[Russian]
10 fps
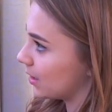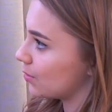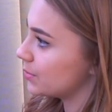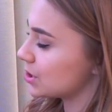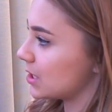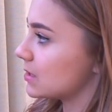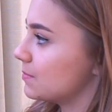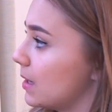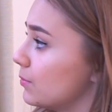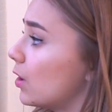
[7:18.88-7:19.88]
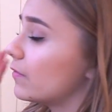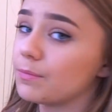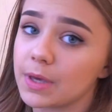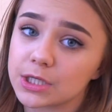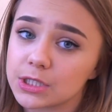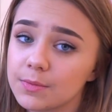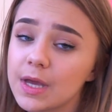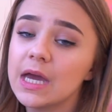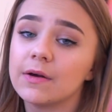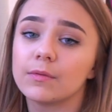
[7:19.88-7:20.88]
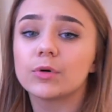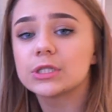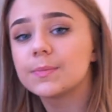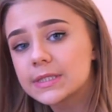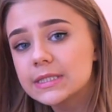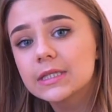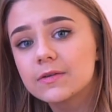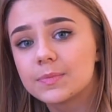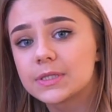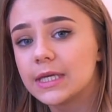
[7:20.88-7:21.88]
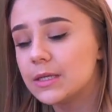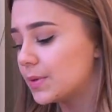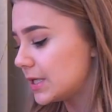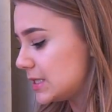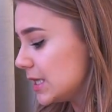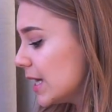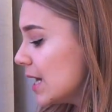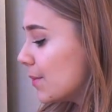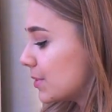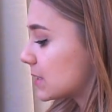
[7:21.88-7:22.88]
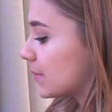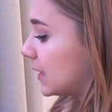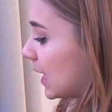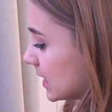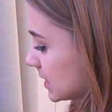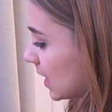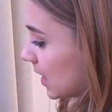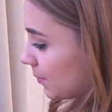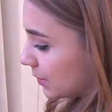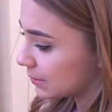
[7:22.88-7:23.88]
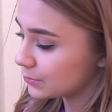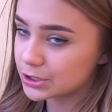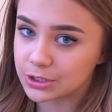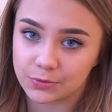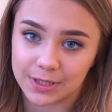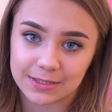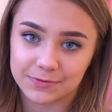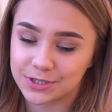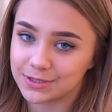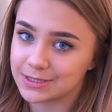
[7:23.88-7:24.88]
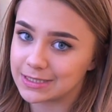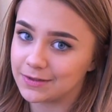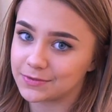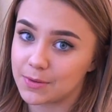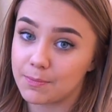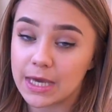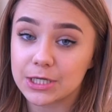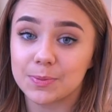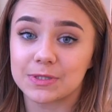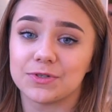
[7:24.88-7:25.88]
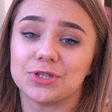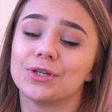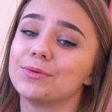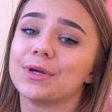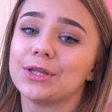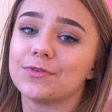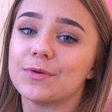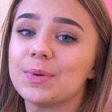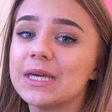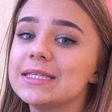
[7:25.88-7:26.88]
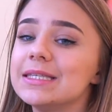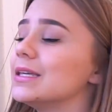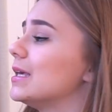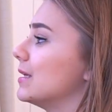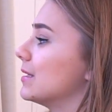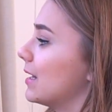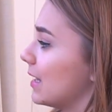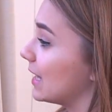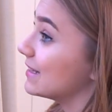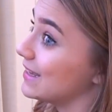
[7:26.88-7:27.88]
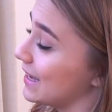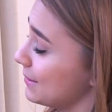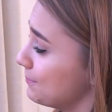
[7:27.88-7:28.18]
коробочки с моим новым мерчем. Вы можете по ссылке в описании перейти, посмотреть, потому что у нас вышел недавно мерч, посвященный моей новой песне «НГ».